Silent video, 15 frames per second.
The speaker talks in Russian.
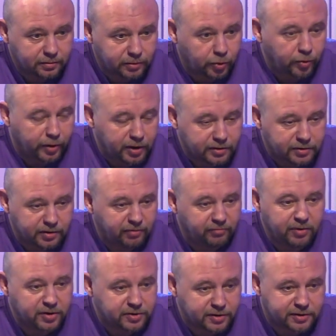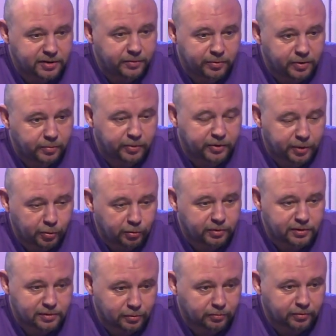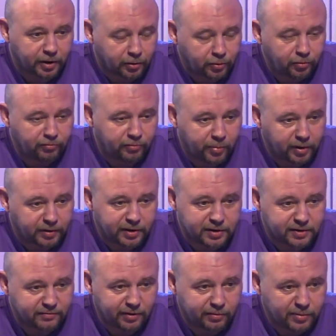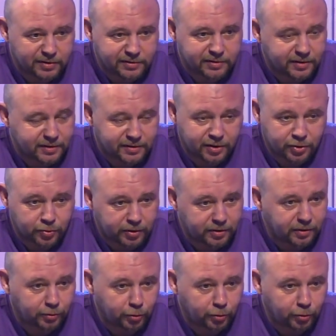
юрист не в меньшей степени патриот, если он толково выполняет свои обязанности. Я скажу, от них